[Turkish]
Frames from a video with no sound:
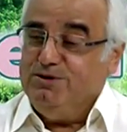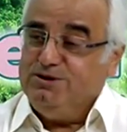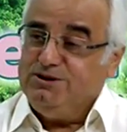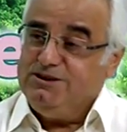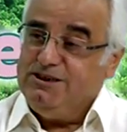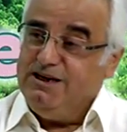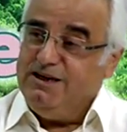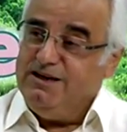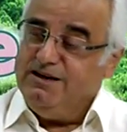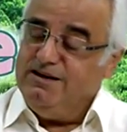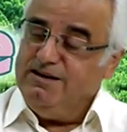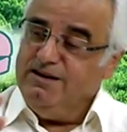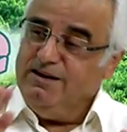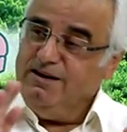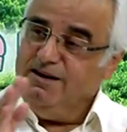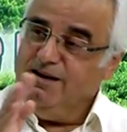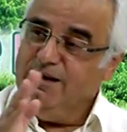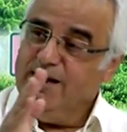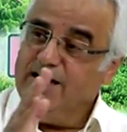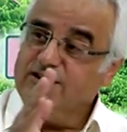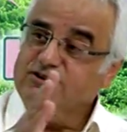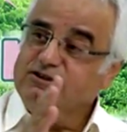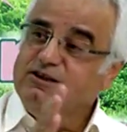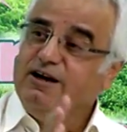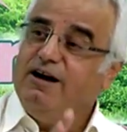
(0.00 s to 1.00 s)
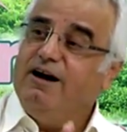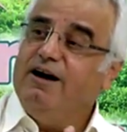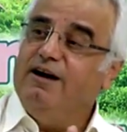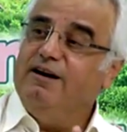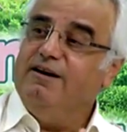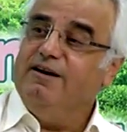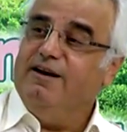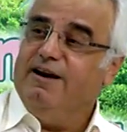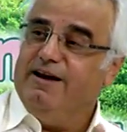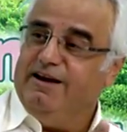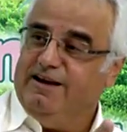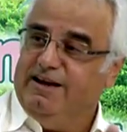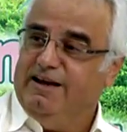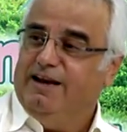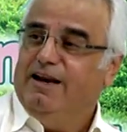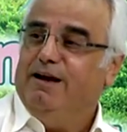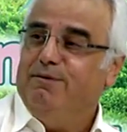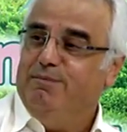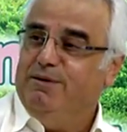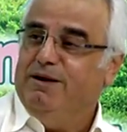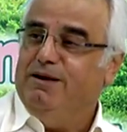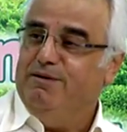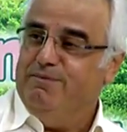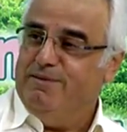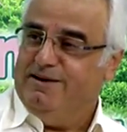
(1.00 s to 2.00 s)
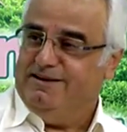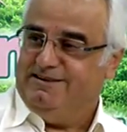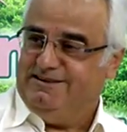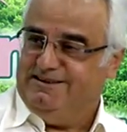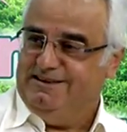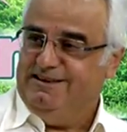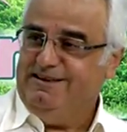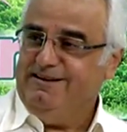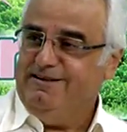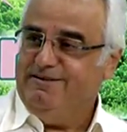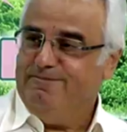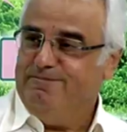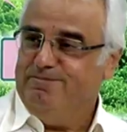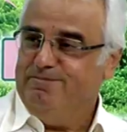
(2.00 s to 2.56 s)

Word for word: şeyin ilaç haline gelebilmesi